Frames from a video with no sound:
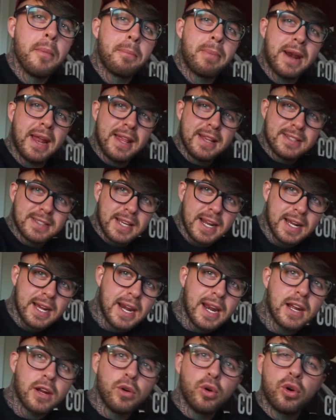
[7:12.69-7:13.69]
para
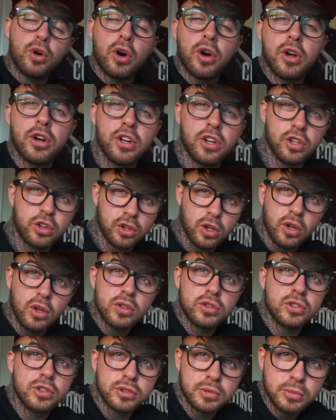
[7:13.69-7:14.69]
descargar el glucógeno de
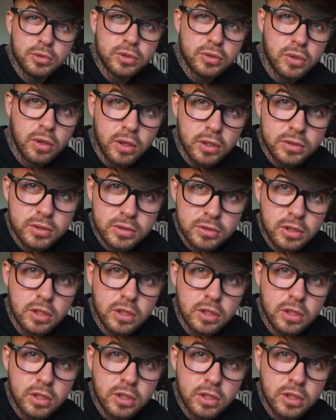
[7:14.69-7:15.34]
todos tus músculos,